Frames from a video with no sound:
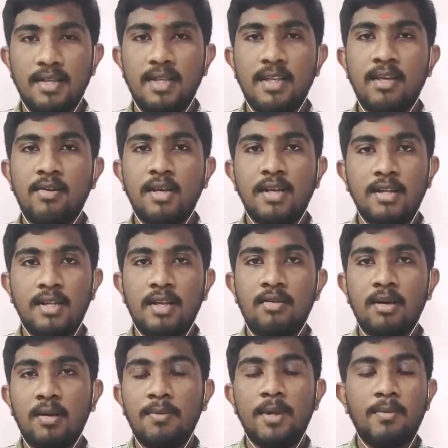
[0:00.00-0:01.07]
இதெல்லாம்
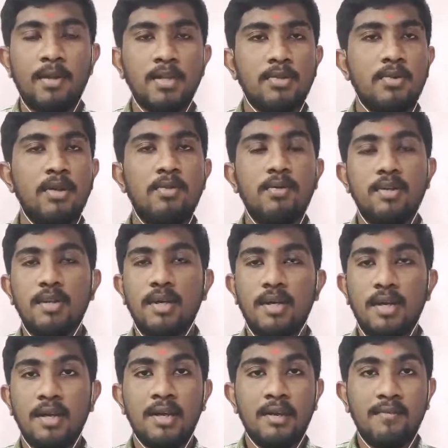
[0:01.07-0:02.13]
இதுதான் உனக்கு பெருமாள் சொல்லி
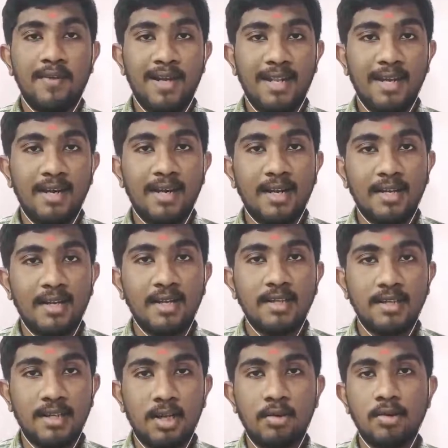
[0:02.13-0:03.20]
கொடுத்தாரா
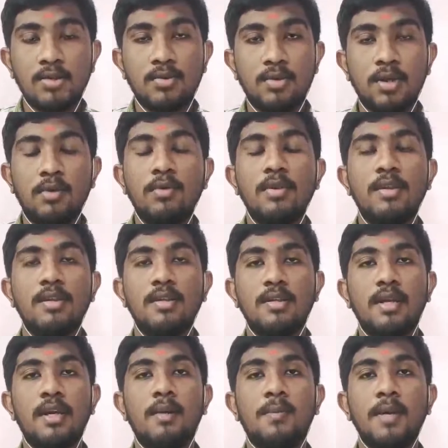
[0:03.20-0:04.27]
வேதங்களெல்லாம் இதுதான் உனக்கு சொல்லி
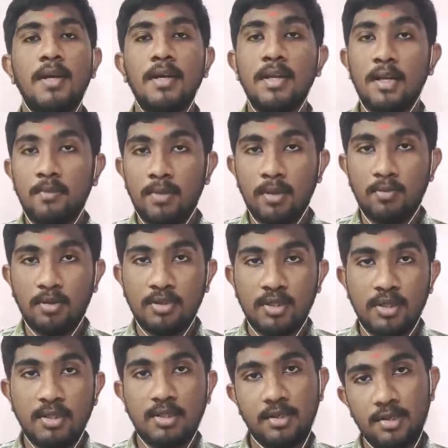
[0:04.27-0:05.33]
கொடுத்ததா அப்படின்ட்டு நம்மளை
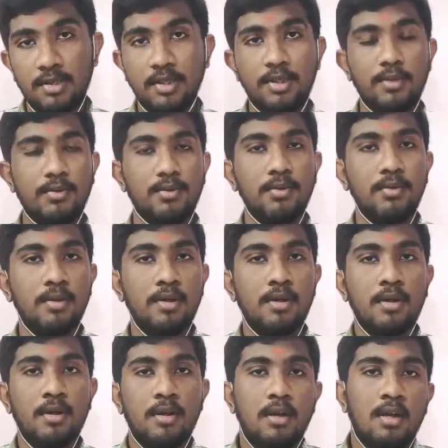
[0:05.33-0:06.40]
முதல்ல திருத்திட்டோ
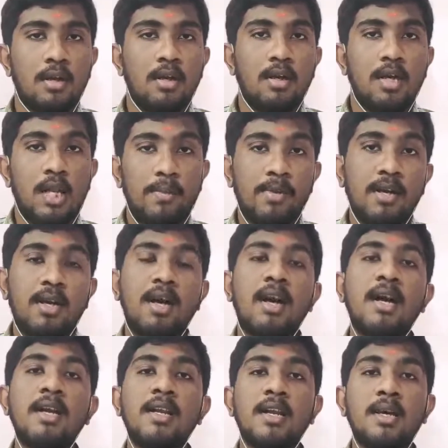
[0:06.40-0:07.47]

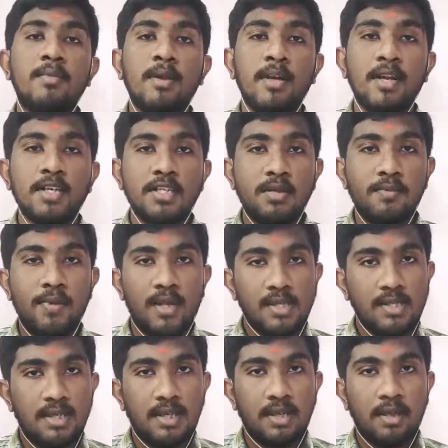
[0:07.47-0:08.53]
நமக்காக ரெக்கமெண்டேஷன்
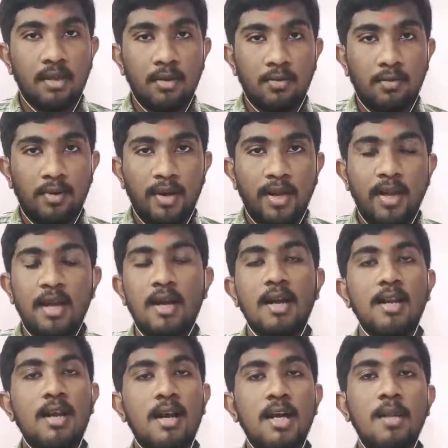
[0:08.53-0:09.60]
பேசுகிற ஒரே
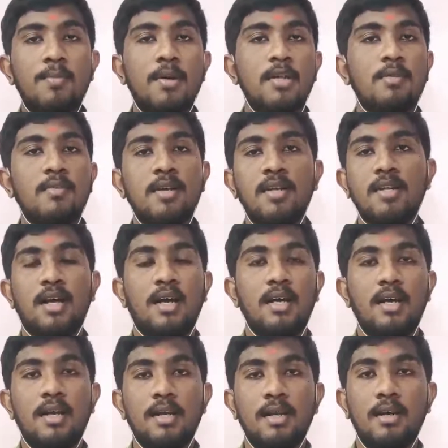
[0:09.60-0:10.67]
ஆள் யாருன்னு பார்த்தோம்னா அது
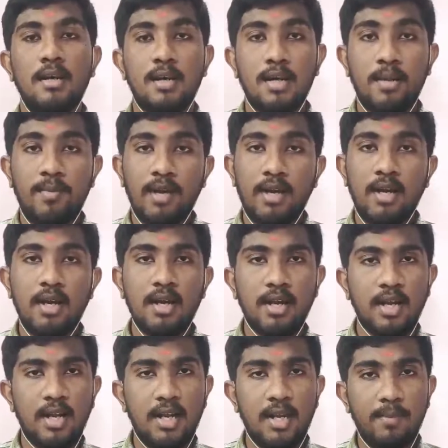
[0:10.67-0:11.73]
தாயார் தான் நமக்காக
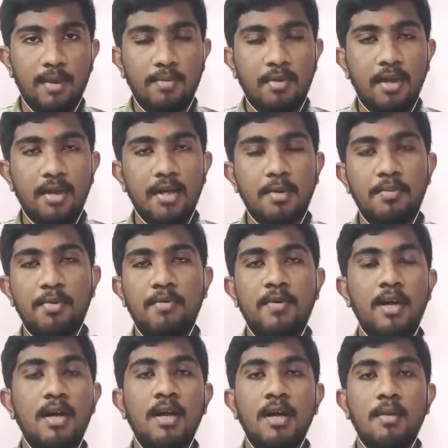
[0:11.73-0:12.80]
நேராக பெருமாள் கிட்டே
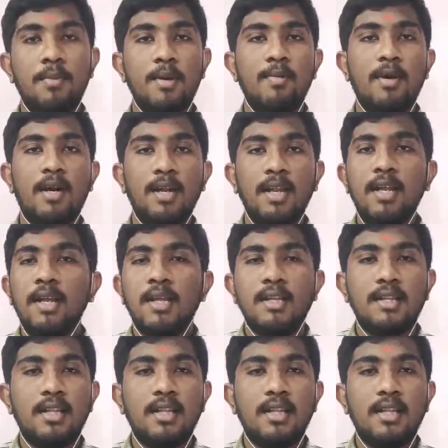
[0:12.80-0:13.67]
போவா பெருமாளே